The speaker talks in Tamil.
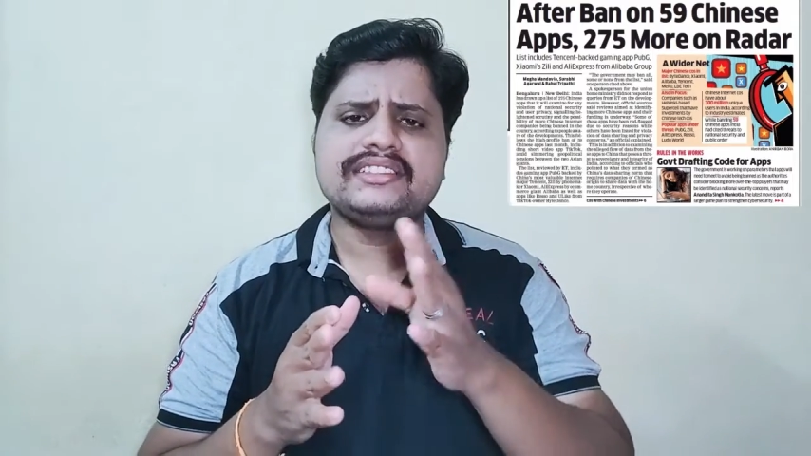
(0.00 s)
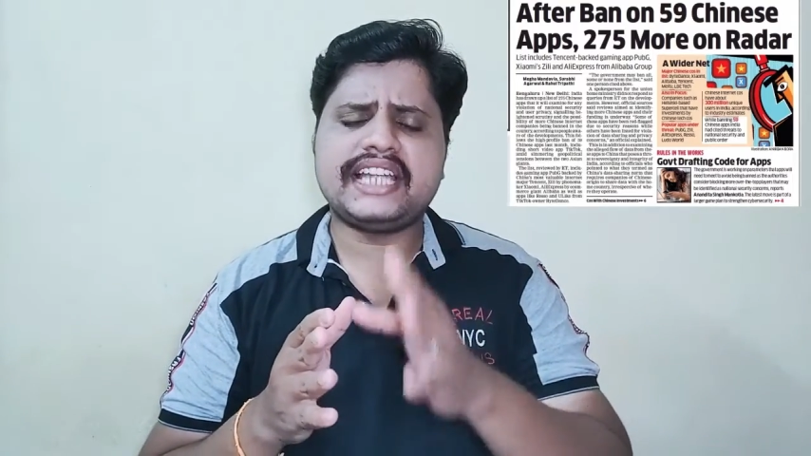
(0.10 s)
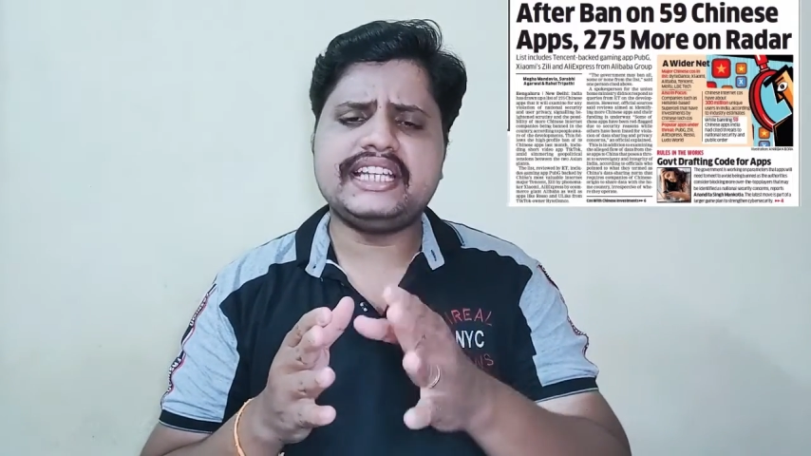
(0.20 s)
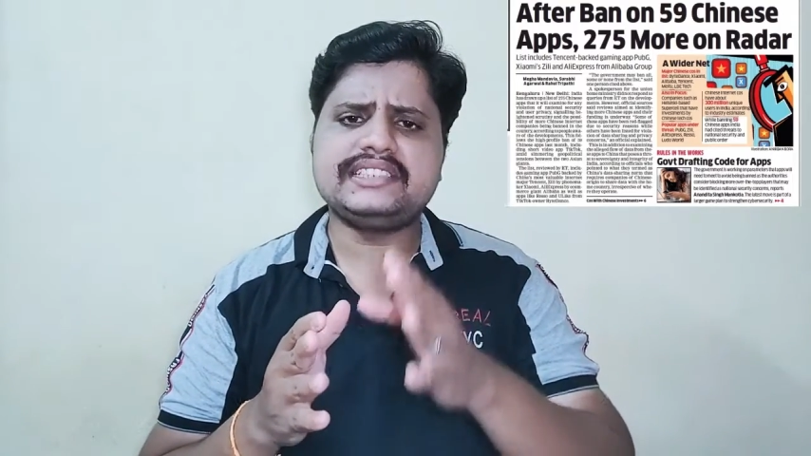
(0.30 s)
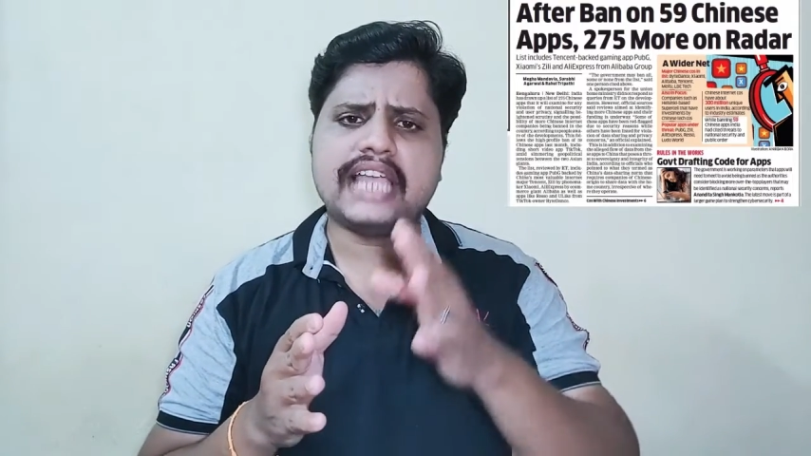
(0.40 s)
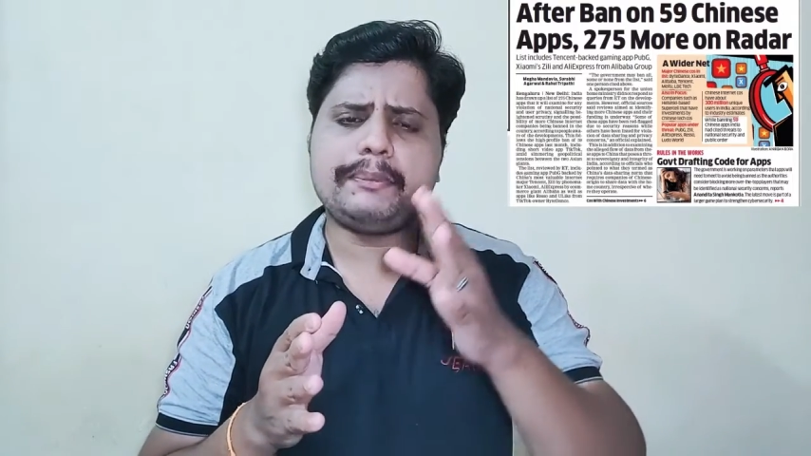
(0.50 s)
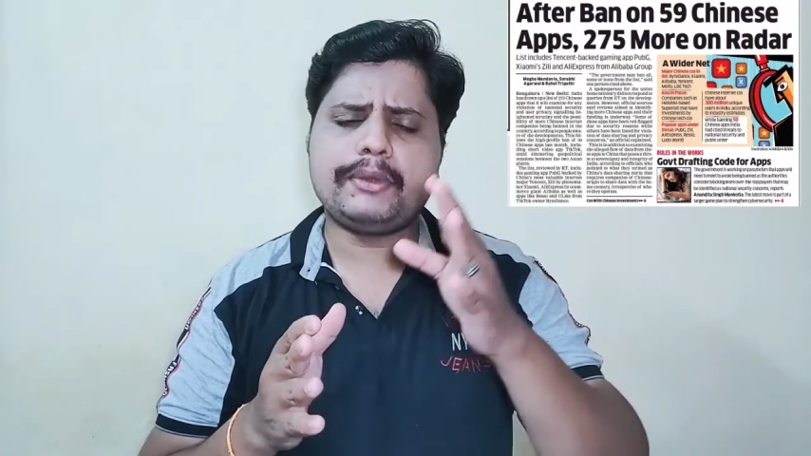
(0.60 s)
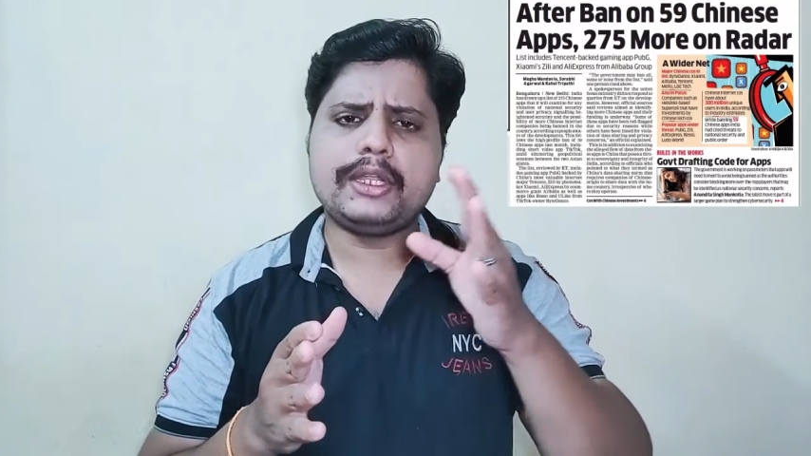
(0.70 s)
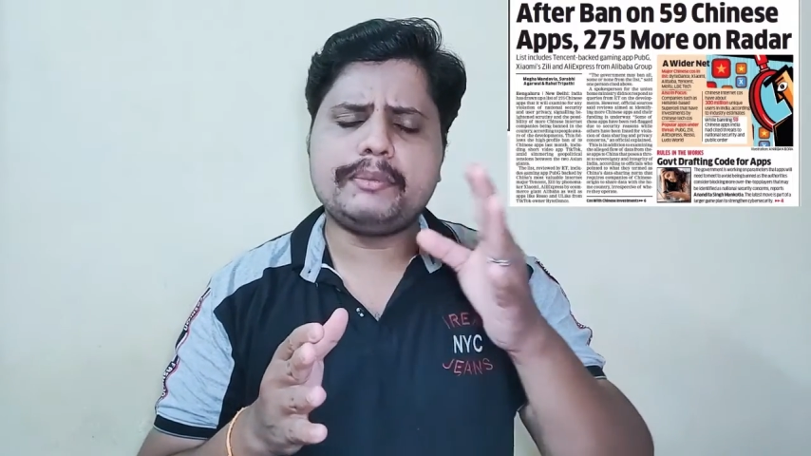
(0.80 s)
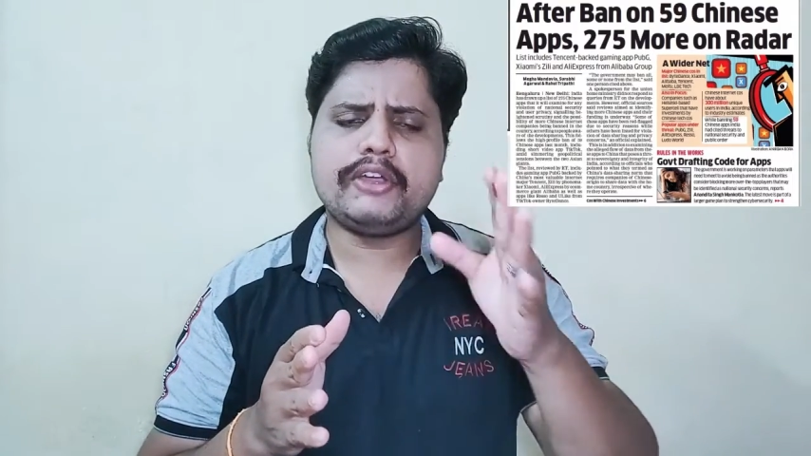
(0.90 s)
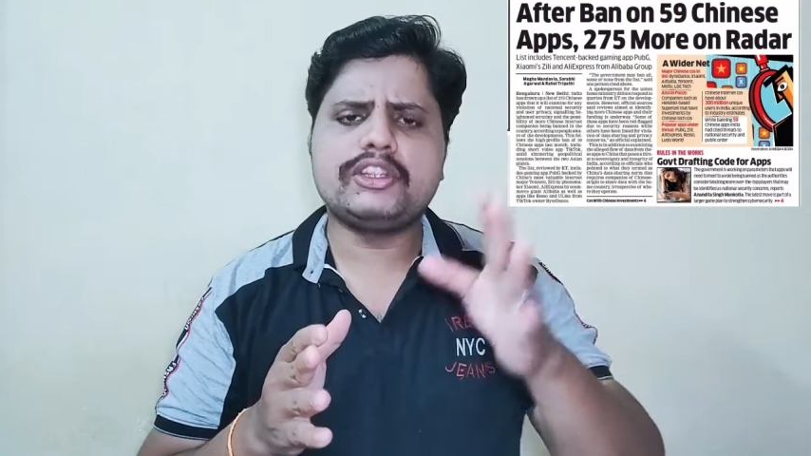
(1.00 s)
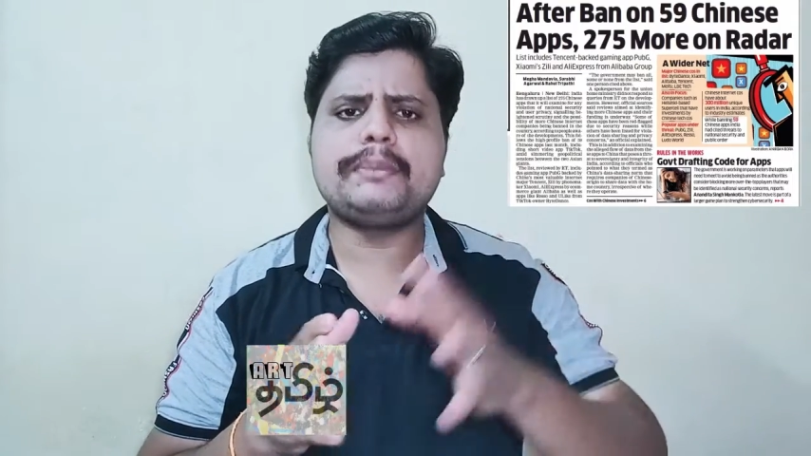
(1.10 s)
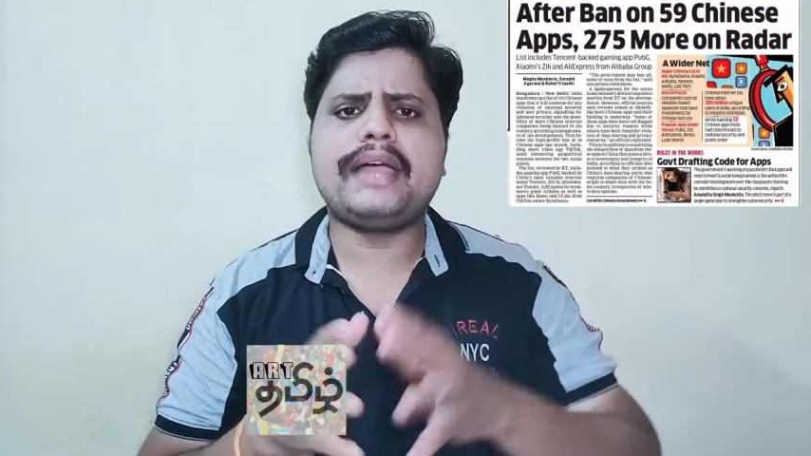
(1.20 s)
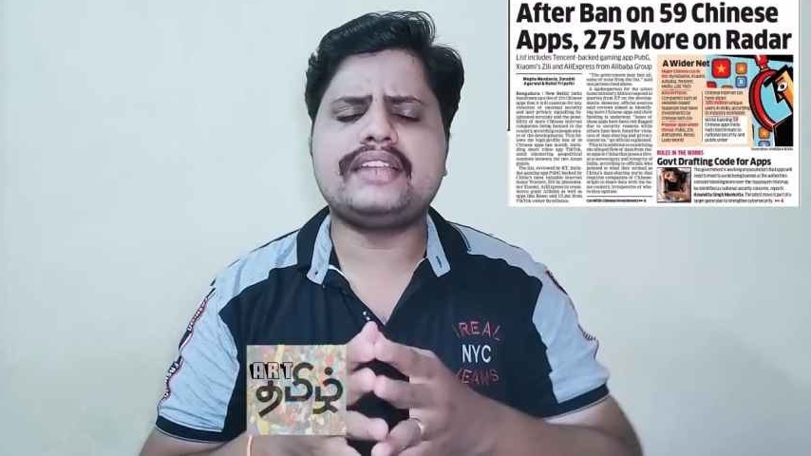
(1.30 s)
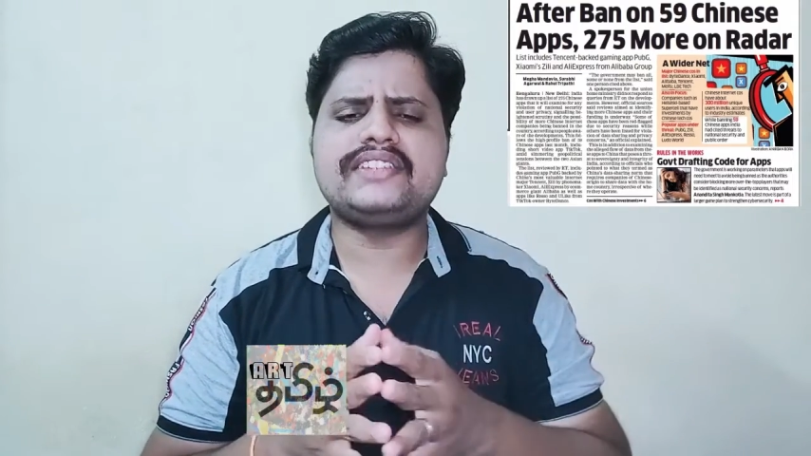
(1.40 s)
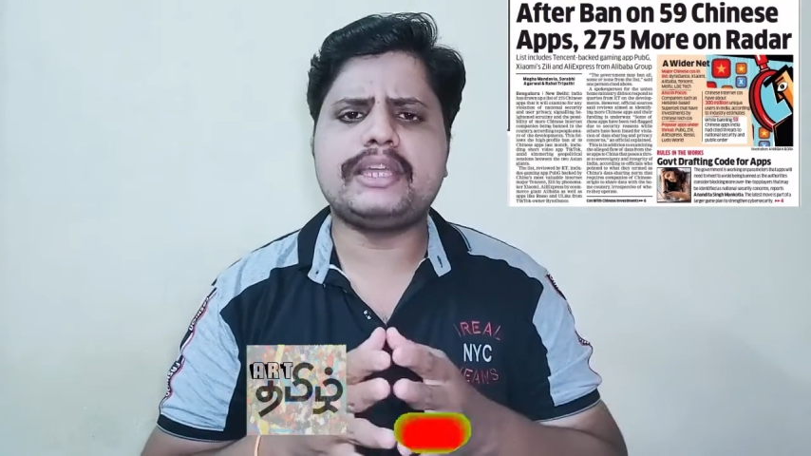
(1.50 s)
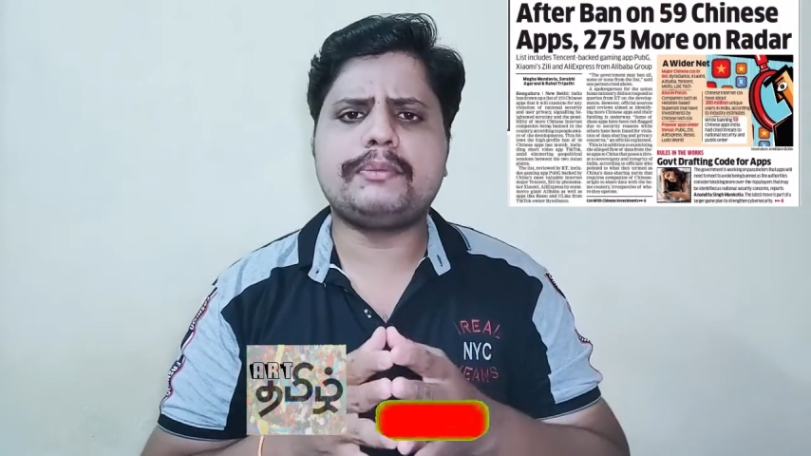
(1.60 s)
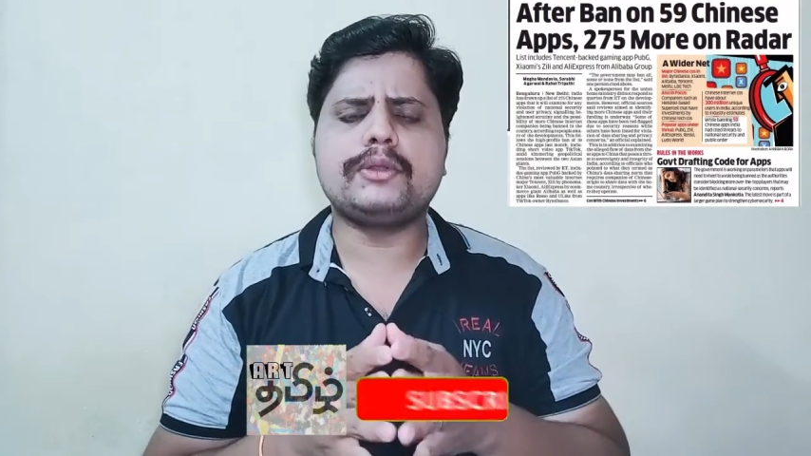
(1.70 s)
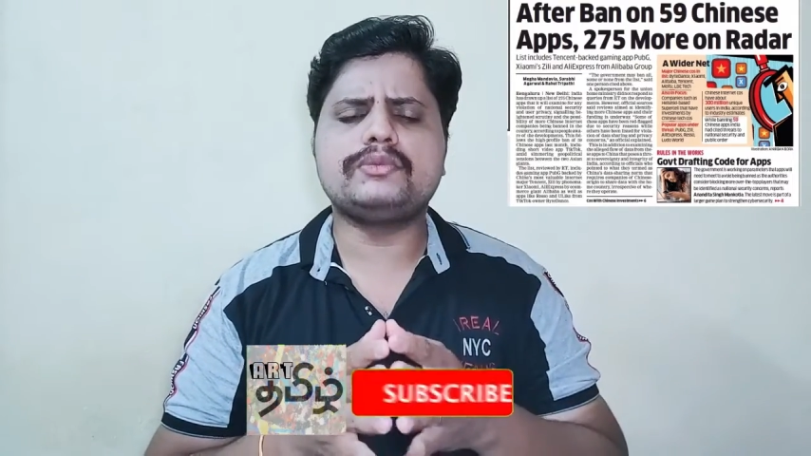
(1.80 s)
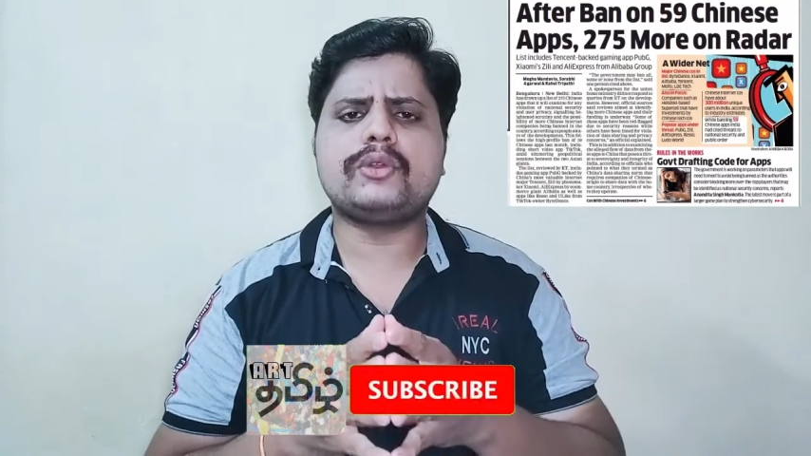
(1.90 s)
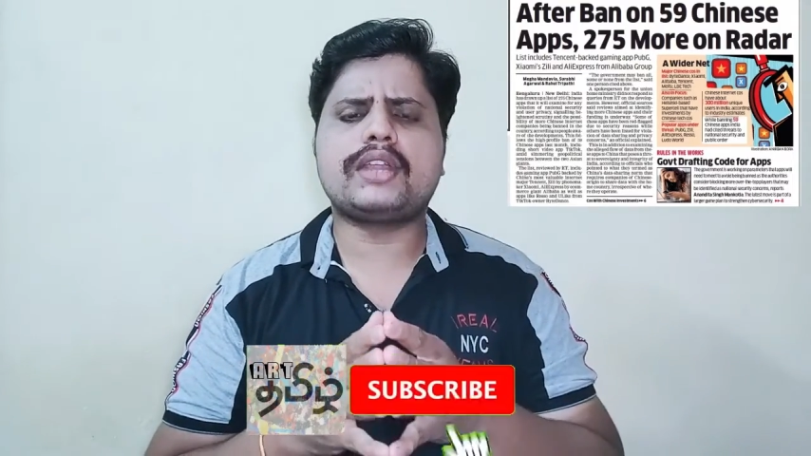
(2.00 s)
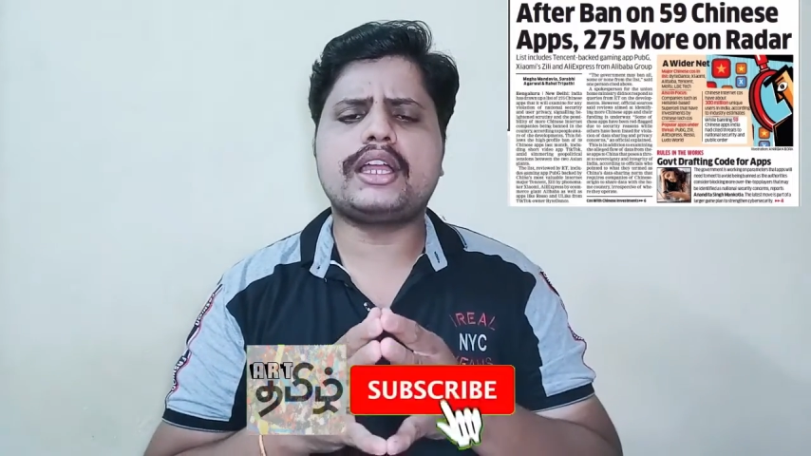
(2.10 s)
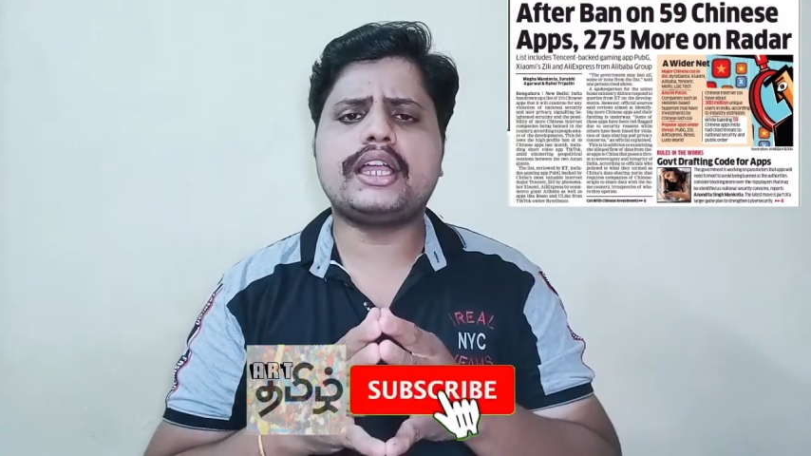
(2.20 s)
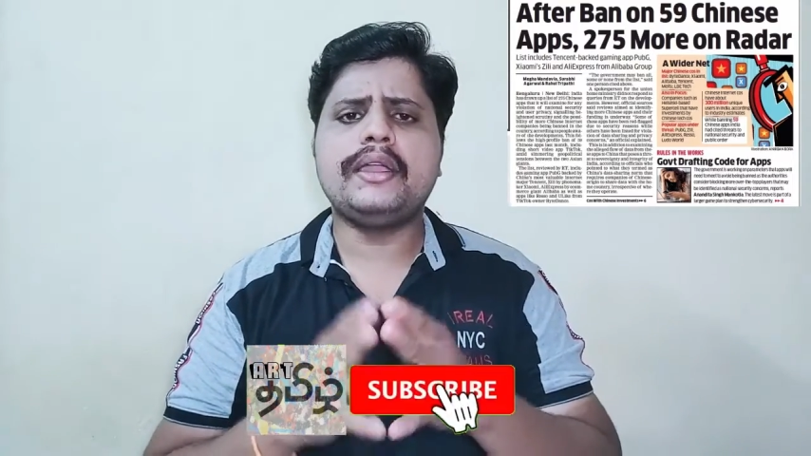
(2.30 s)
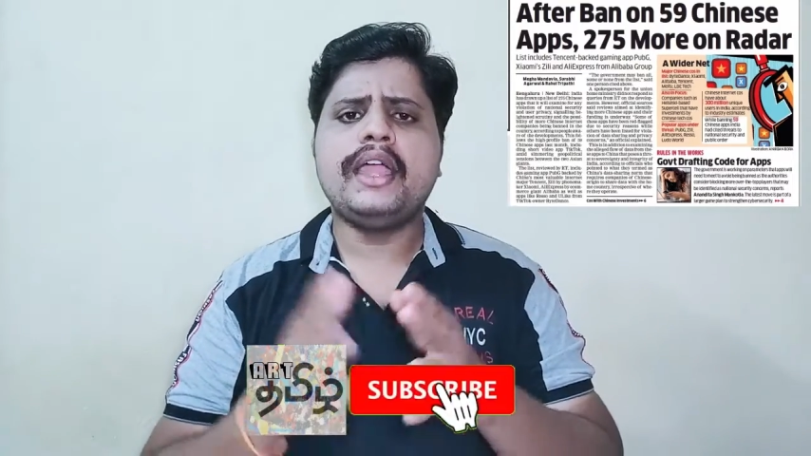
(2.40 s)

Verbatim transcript: சைனீஸ் ஆப்புகளுமே வந்து பேன் செய்யப்படும் சொல்கிறாங்க